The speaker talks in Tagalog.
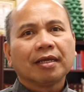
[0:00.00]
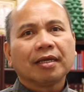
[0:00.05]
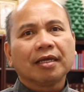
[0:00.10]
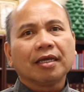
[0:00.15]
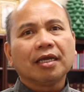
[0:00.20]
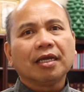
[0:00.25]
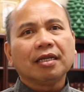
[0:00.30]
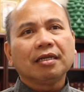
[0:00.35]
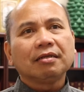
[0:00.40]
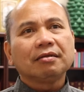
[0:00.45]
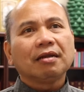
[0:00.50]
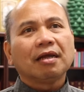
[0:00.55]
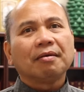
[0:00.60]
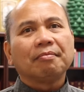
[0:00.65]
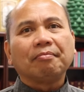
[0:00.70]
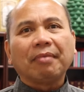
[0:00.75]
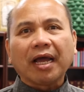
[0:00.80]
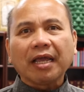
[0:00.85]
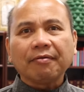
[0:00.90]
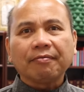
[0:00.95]
in
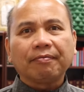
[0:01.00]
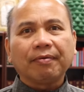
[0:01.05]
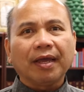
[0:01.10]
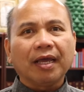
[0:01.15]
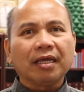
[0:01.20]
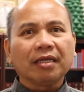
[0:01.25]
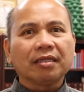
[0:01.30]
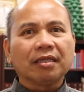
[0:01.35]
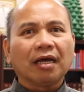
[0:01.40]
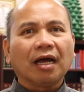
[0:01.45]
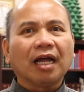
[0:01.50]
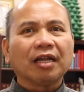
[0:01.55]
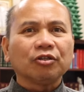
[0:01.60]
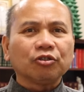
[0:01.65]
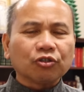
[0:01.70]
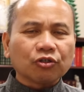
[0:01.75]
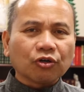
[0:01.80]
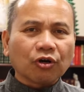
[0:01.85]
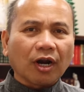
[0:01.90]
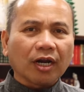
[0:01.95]
my faith
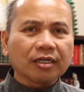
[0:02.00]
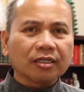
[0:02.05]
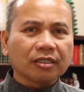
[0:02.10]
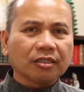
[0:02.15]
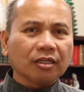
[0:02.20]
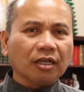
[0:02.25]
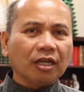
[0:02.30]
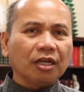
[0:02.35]
and trust